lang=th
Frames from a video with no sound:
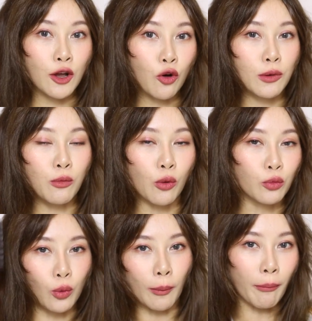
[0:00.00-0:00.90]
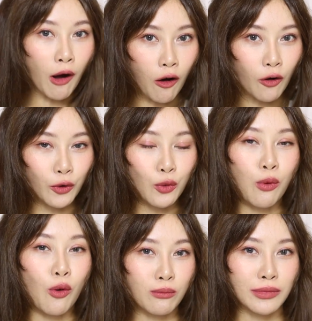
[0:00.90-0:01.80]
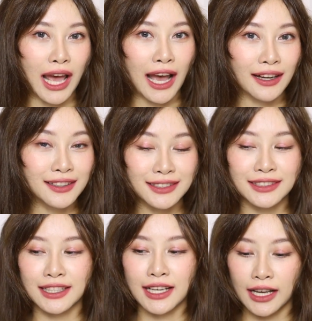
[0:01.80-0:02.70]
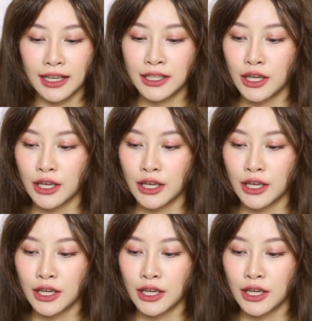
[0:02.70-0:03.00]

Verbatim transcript: ให้โคนผมดูแบบพองดูผมหนาขึ้นนะคะ